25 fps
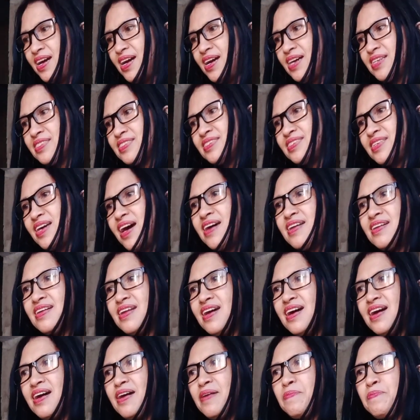At
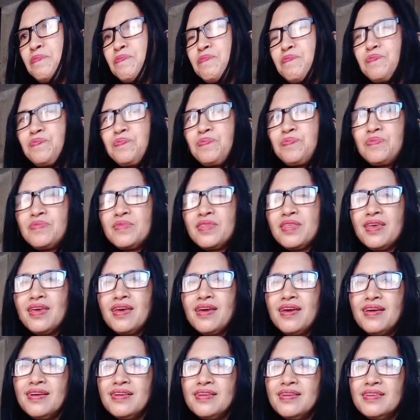sana
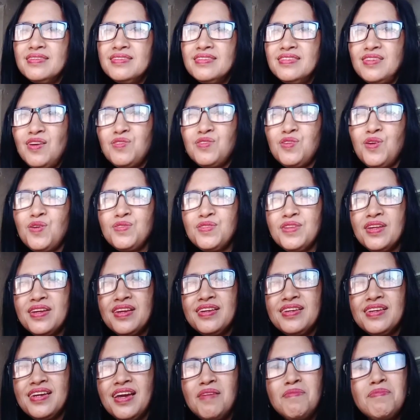Shout out na
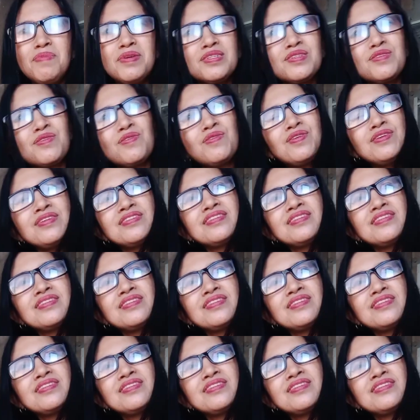rin kay Bisoy.